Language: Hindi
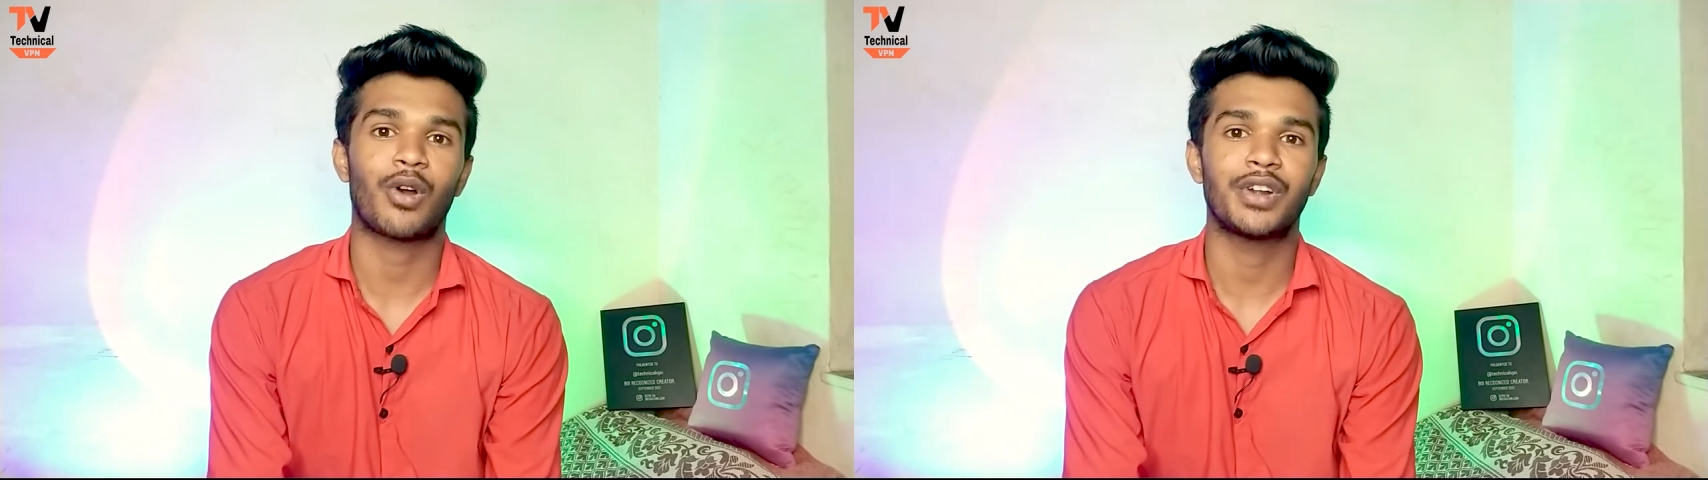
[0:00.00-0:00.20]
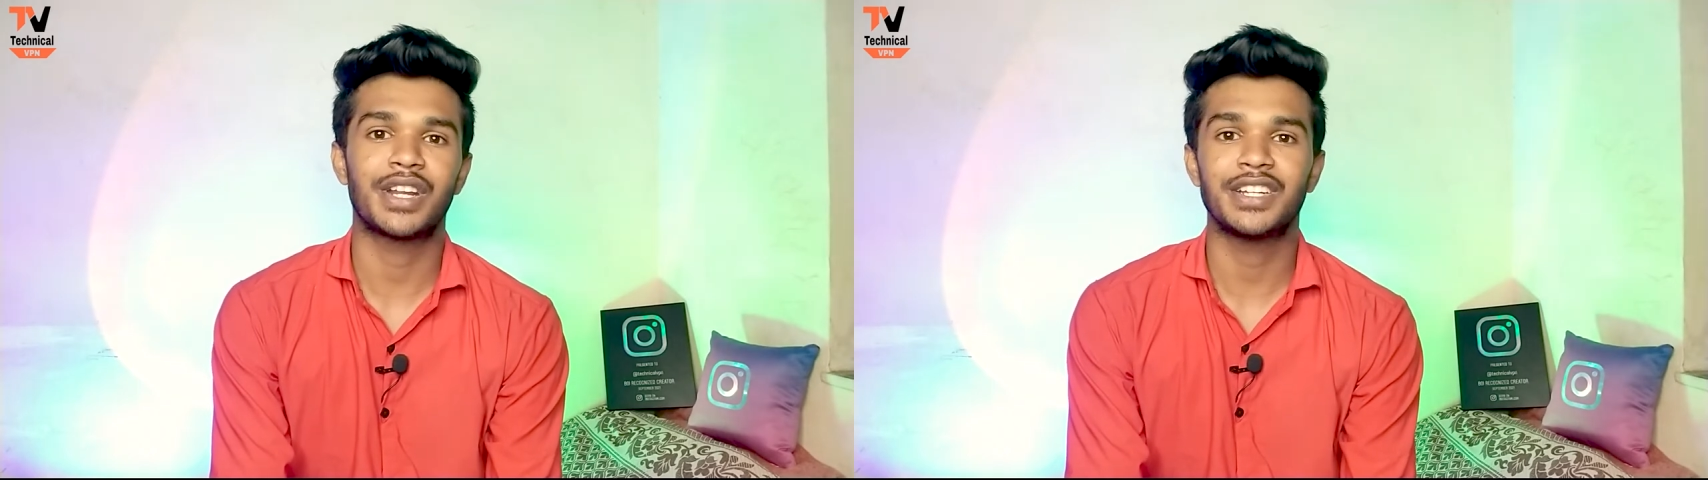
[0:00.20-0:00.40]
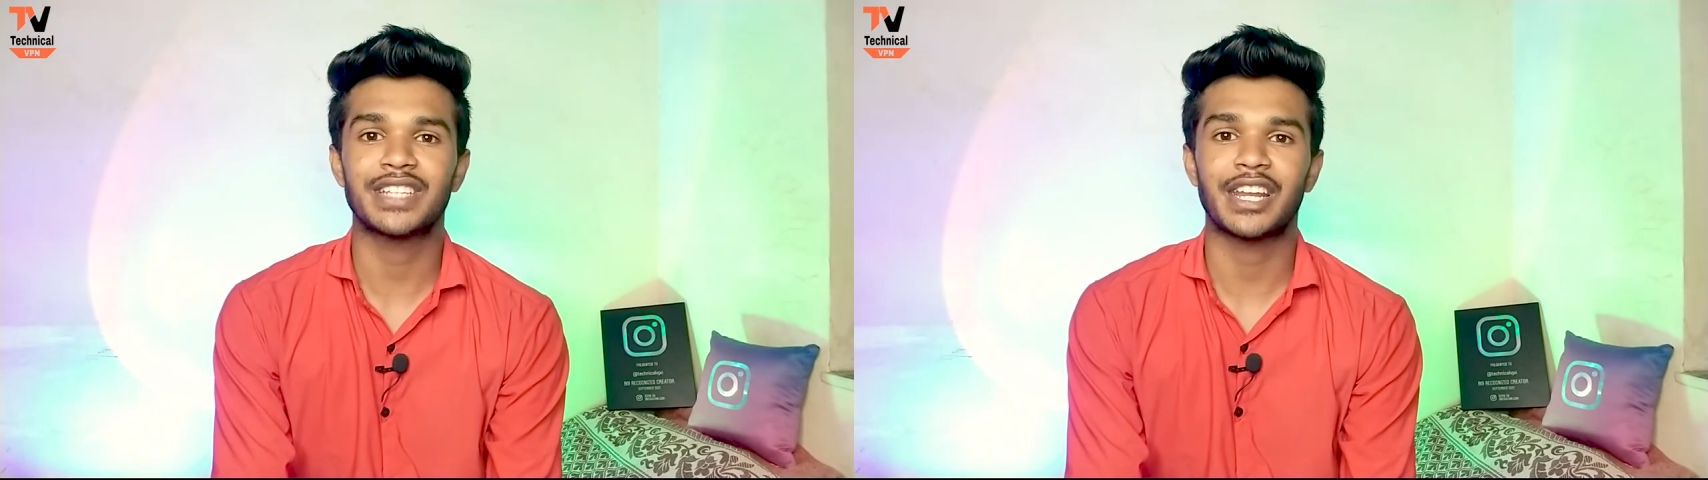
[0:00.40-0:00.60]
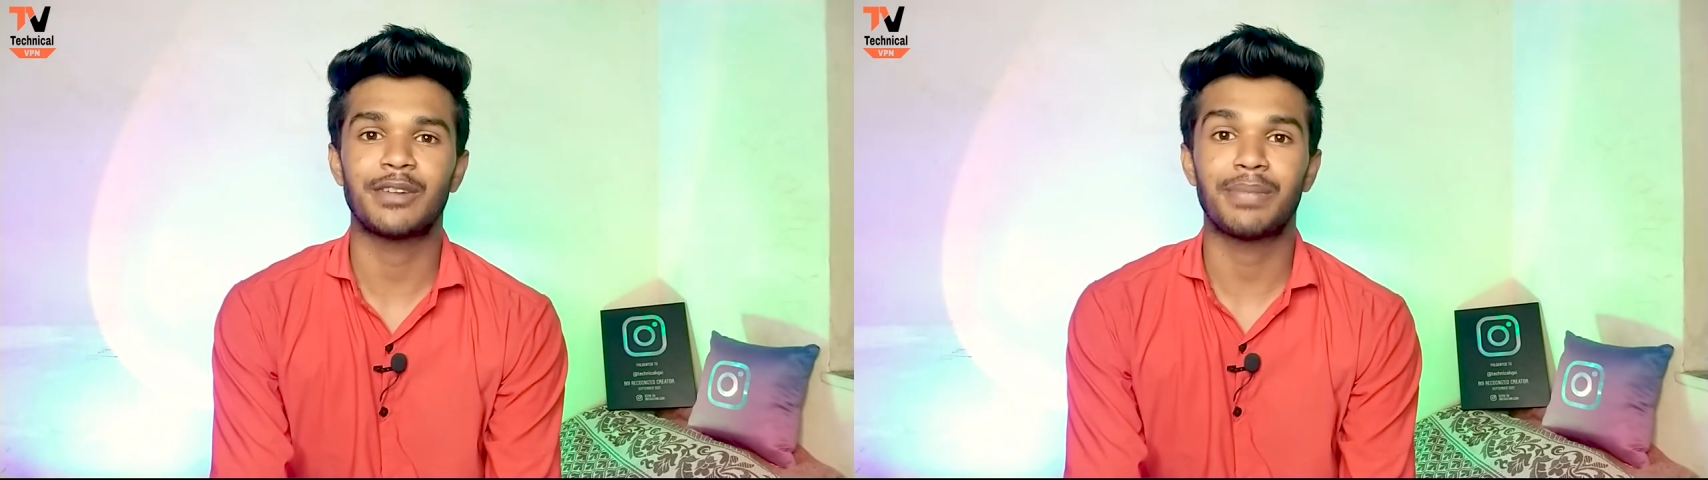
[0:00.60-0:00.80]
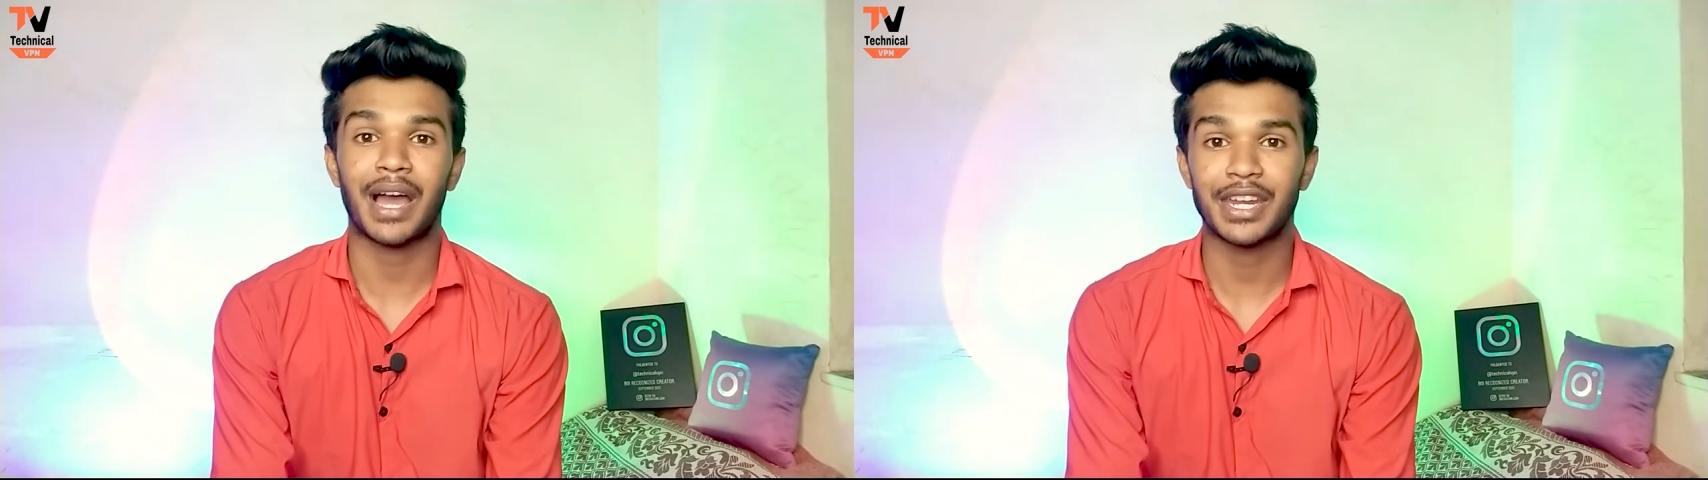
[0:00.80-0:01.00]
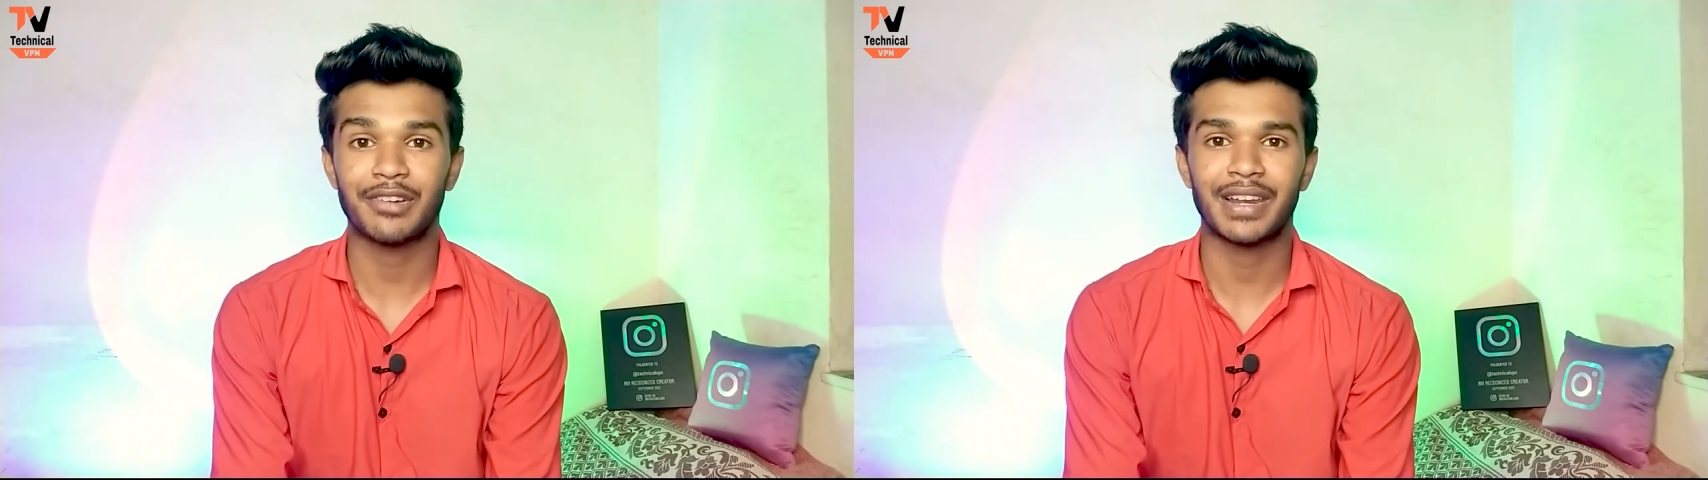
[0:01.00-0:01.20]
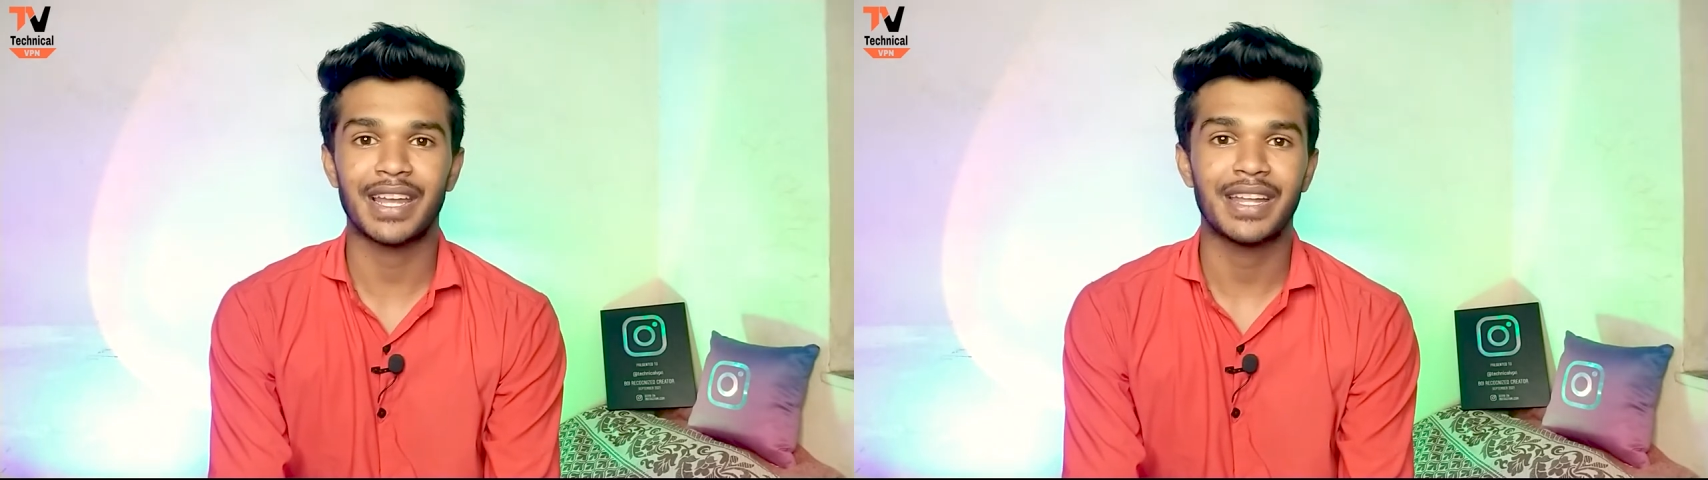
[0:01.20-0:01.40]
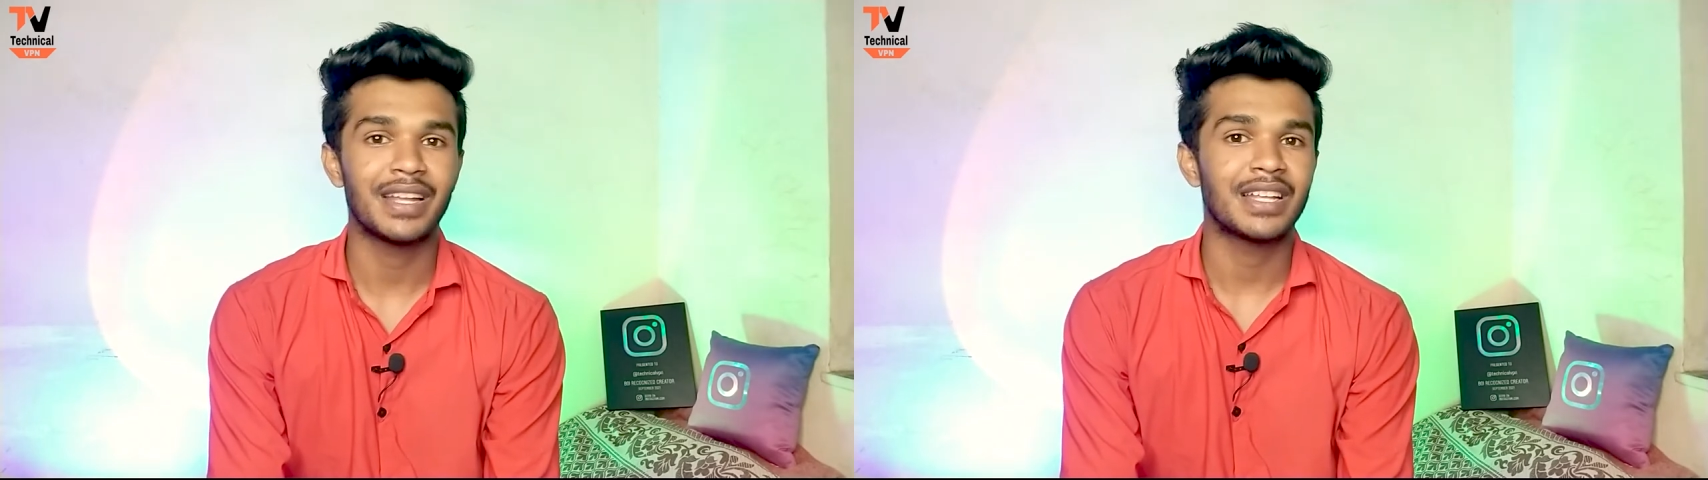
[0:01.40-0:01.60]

कंटेंट चैनल पे आने वाला है